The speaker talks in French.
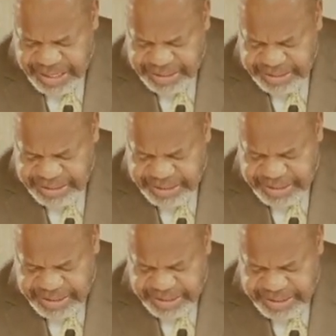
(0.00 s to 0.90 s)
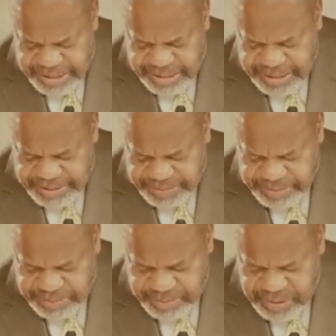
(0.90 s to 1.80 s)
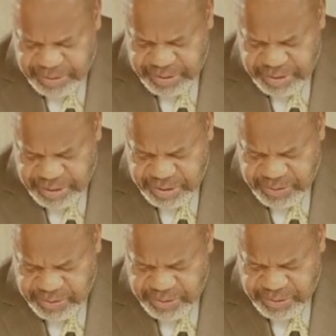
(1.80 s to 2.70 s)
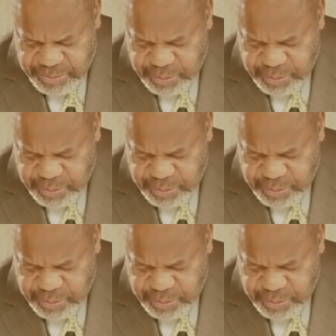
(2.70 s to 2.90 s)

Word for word: Hein, il euh, euh, nous